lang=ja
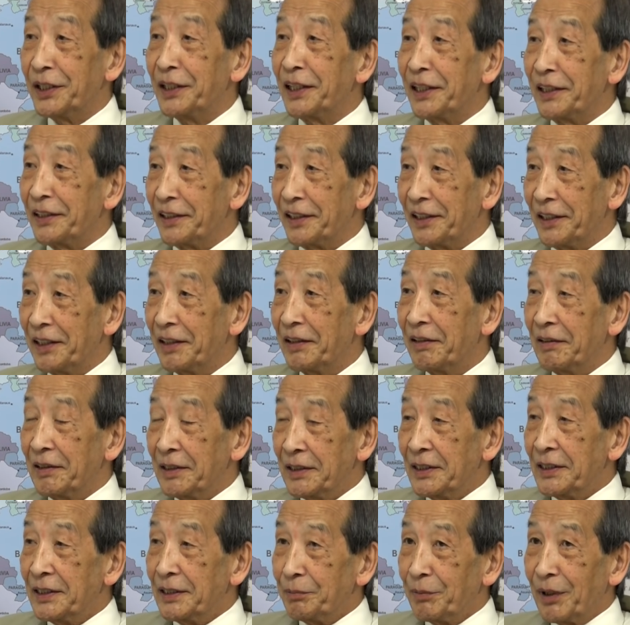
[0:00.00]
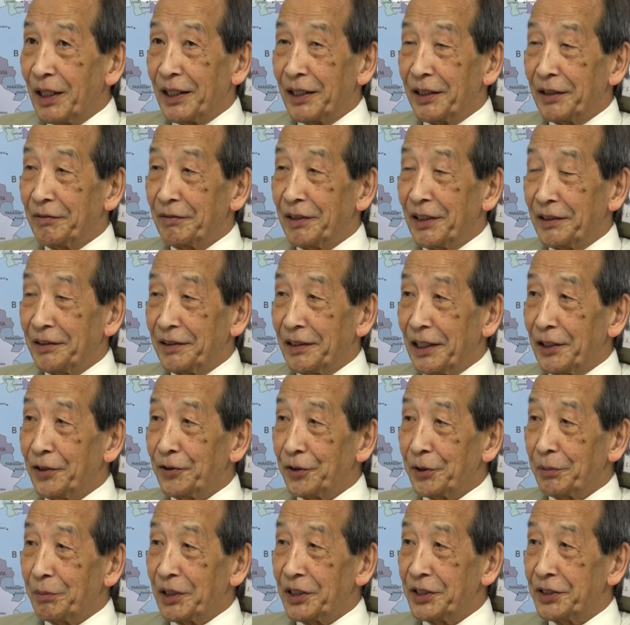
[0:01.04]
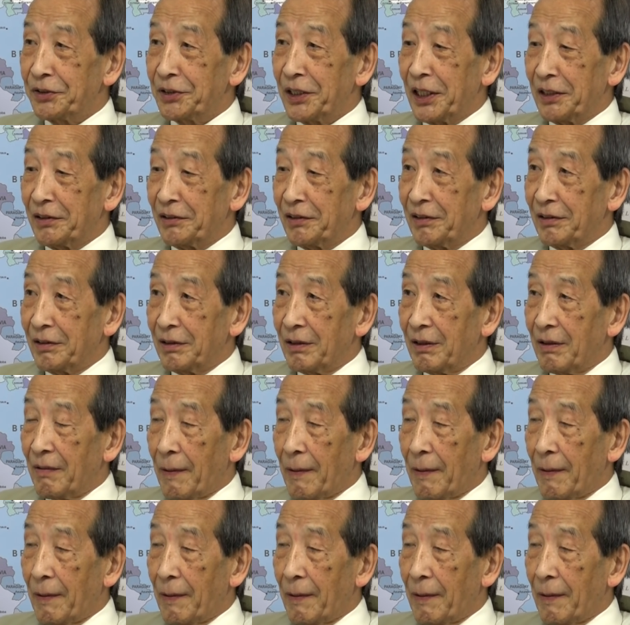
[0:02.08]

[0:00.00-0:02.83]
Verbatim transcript: えないんでね、まあ、あれはないよりましぐらいの。